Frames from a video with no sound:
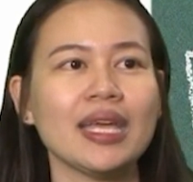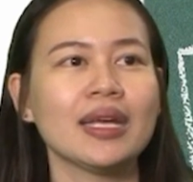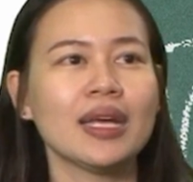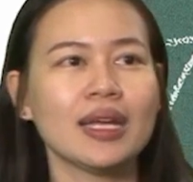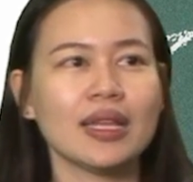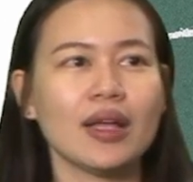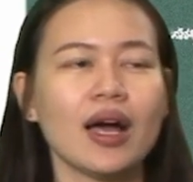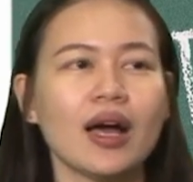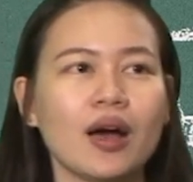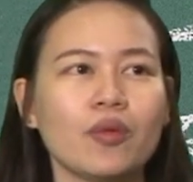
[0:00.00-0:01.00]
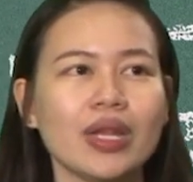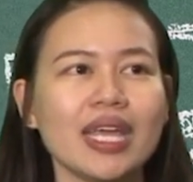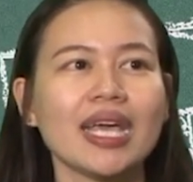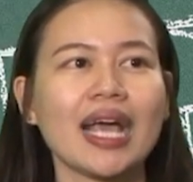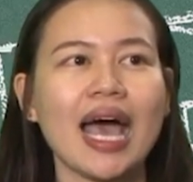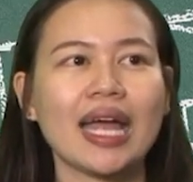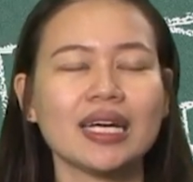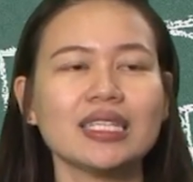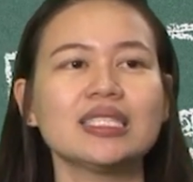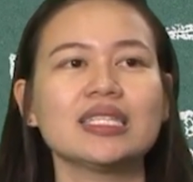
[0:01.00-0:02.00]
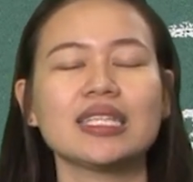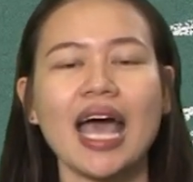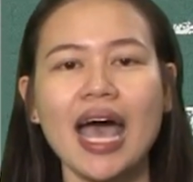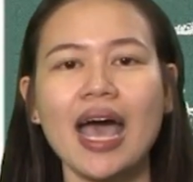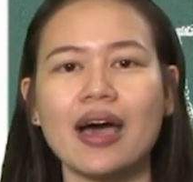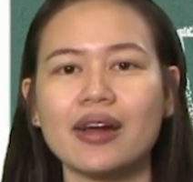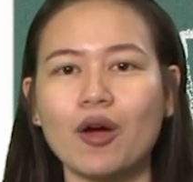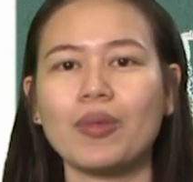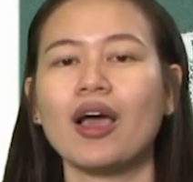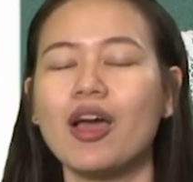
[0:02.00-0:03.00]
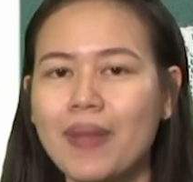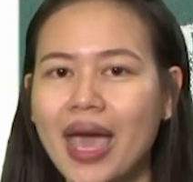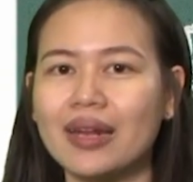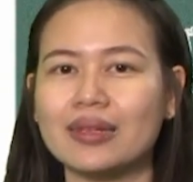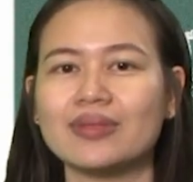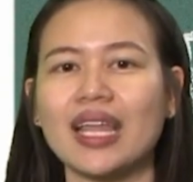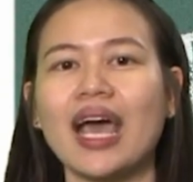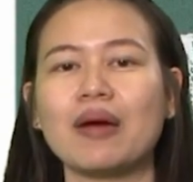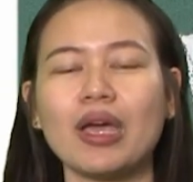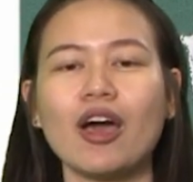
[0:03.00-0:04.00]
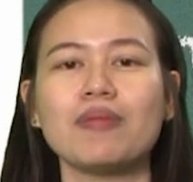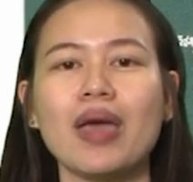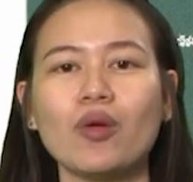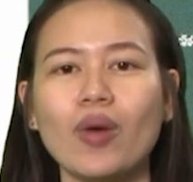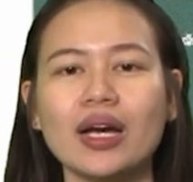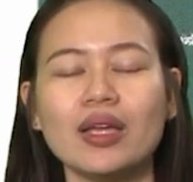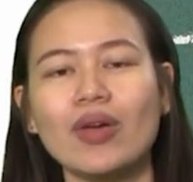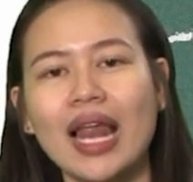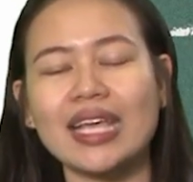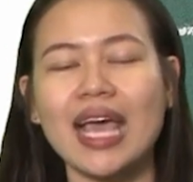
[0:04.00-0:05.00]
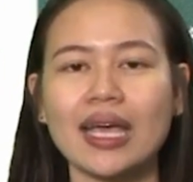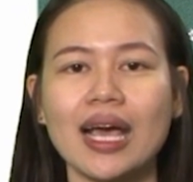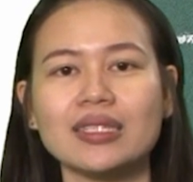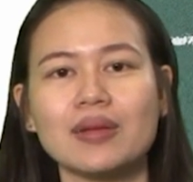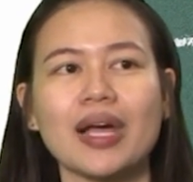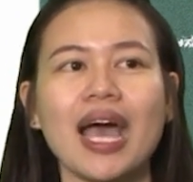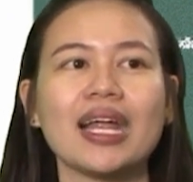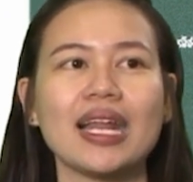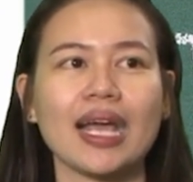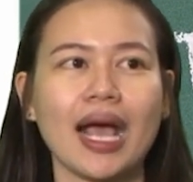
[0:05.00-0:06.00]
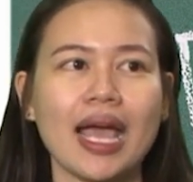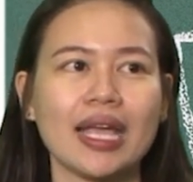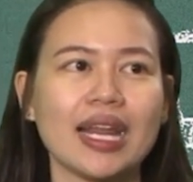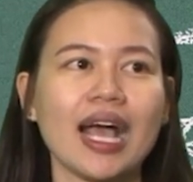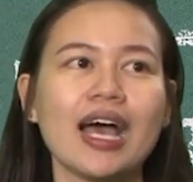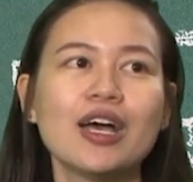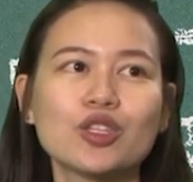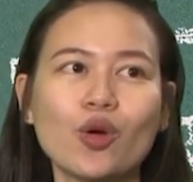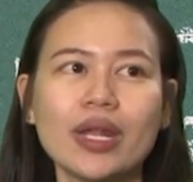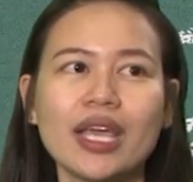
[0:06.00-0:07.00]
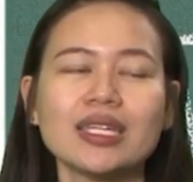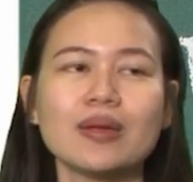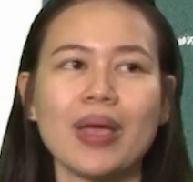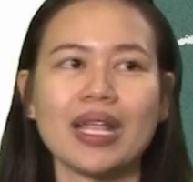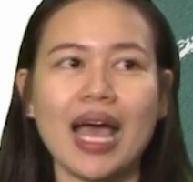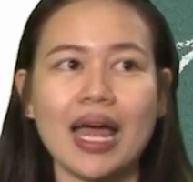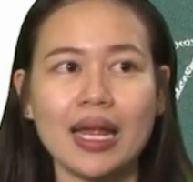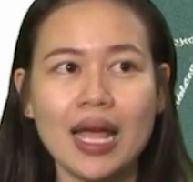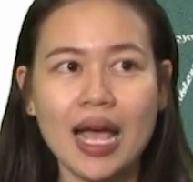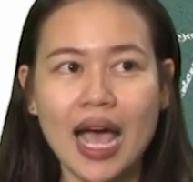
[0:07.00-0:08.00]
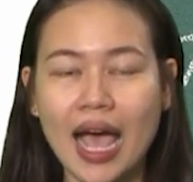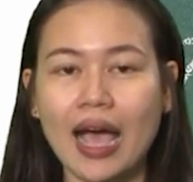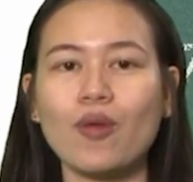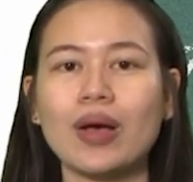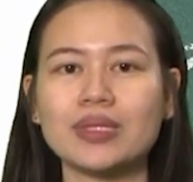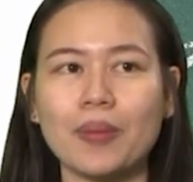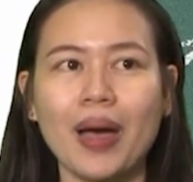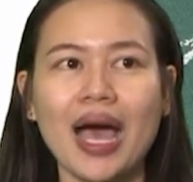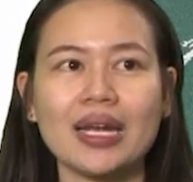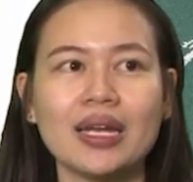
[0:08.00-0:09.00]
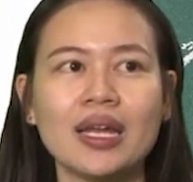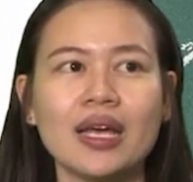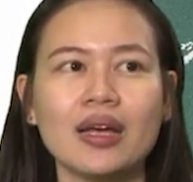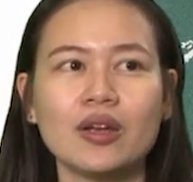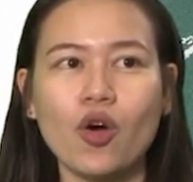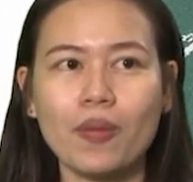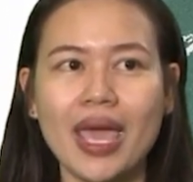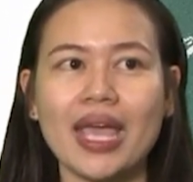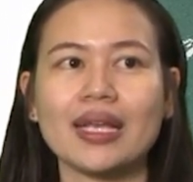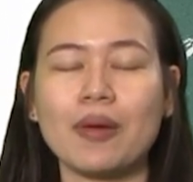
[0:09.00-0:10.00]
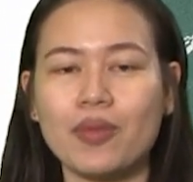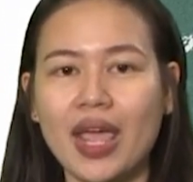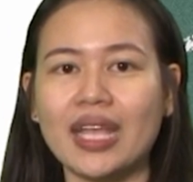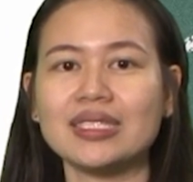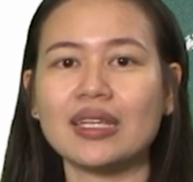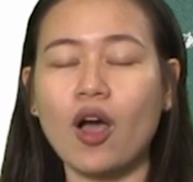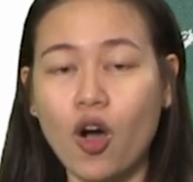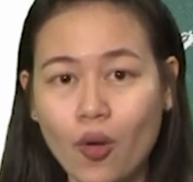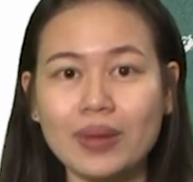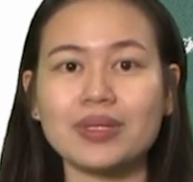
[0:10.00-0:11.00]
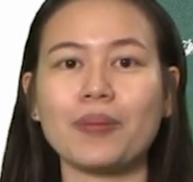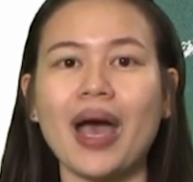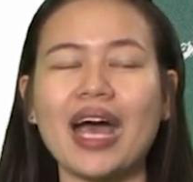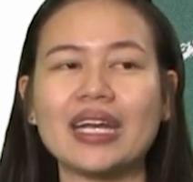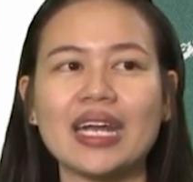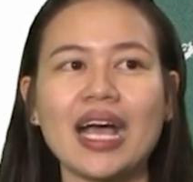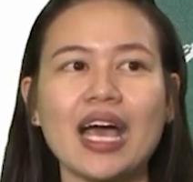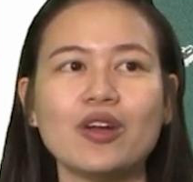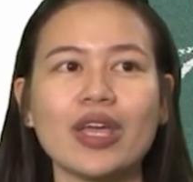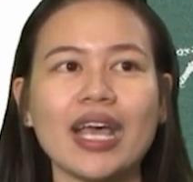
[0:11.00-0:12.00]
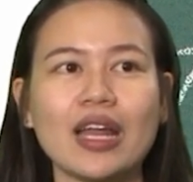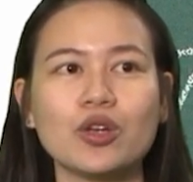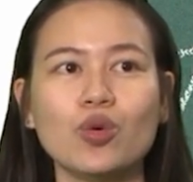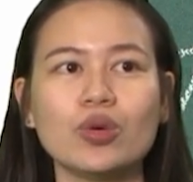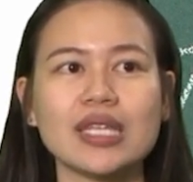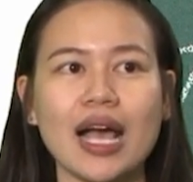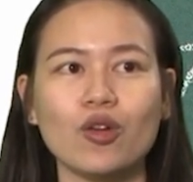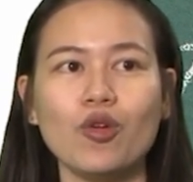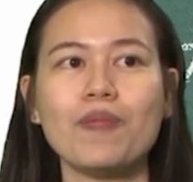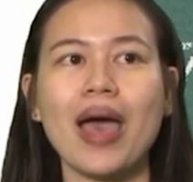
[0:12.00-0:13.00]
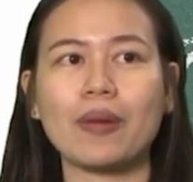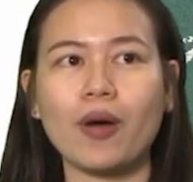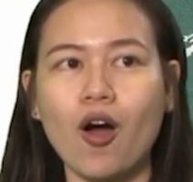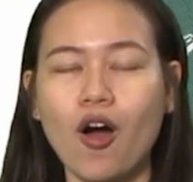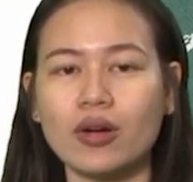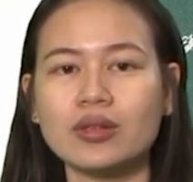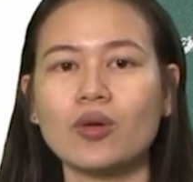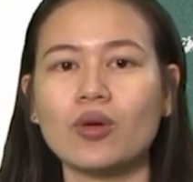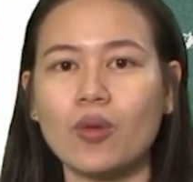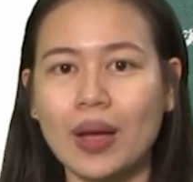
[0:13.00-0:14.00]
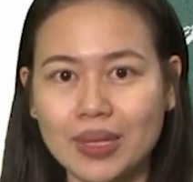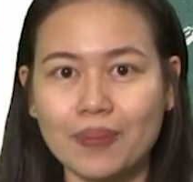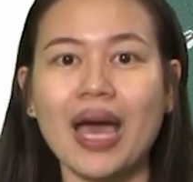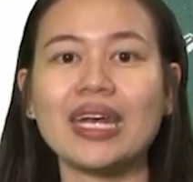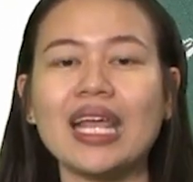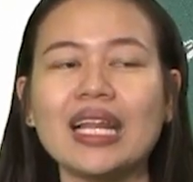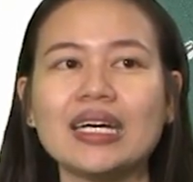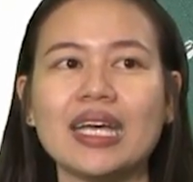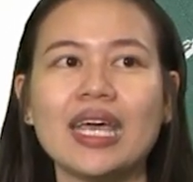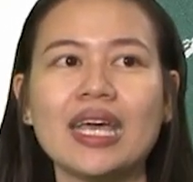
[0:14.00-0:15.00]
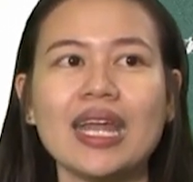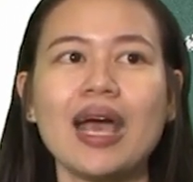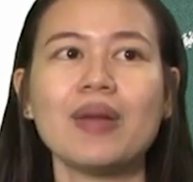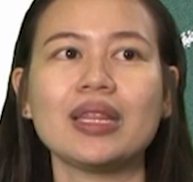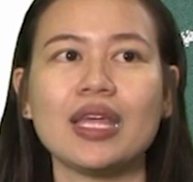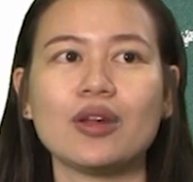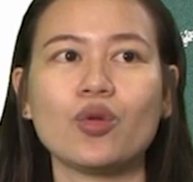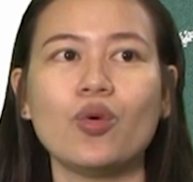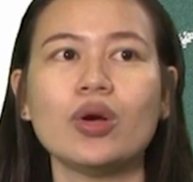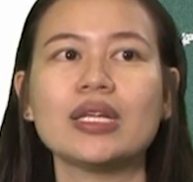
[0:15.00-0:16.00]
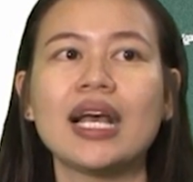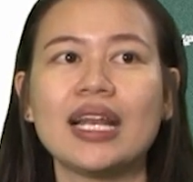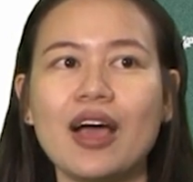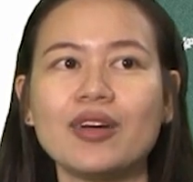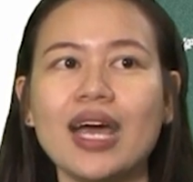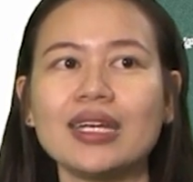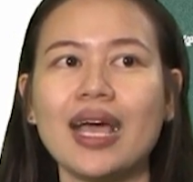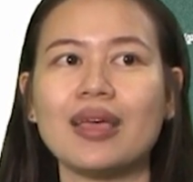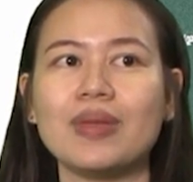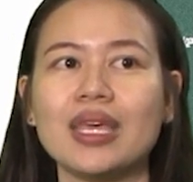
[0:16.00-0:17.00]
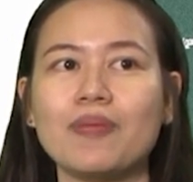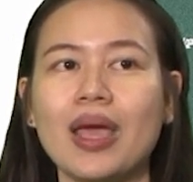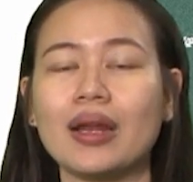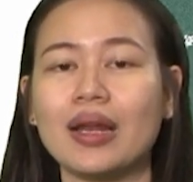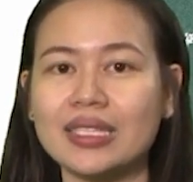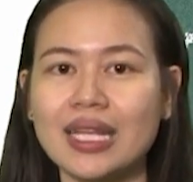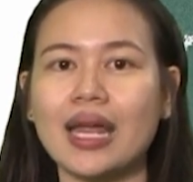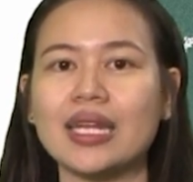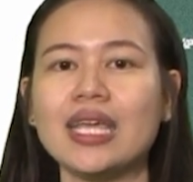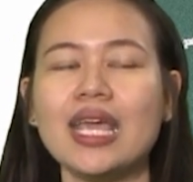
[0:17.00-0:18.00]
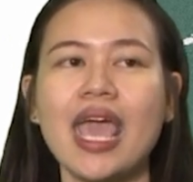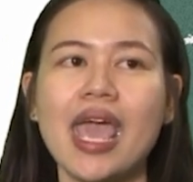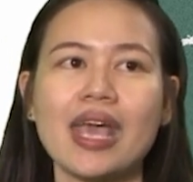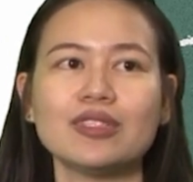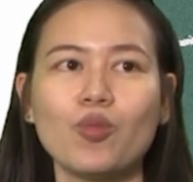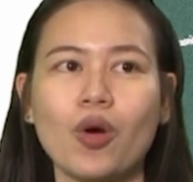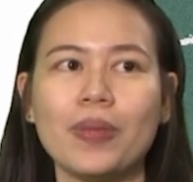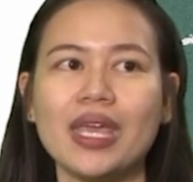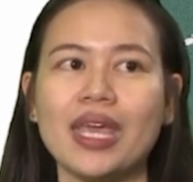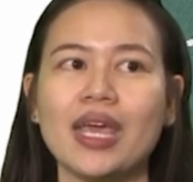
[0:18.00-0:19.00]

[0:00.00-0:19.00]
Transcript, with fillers: นี้วิธีการก็คือถ้าเราไม่ค่อยแม่นนะคะไม่ค่อยแม่นว่าเอ้ยเวลาย้ายข้างสมการอะไรยังไงนะคะตรงนี้ก็จะเป็นการหาความสัมพันธ์โดเมนกับเรนจ์ของความสัมพันธ์นะคะ โดยการดูจากรูปแบบของความสัมพันธ์ได้เลย ถ้ามันติดรูทแล้วด้านในมีเป็นลักษณะนี้ ax บวก b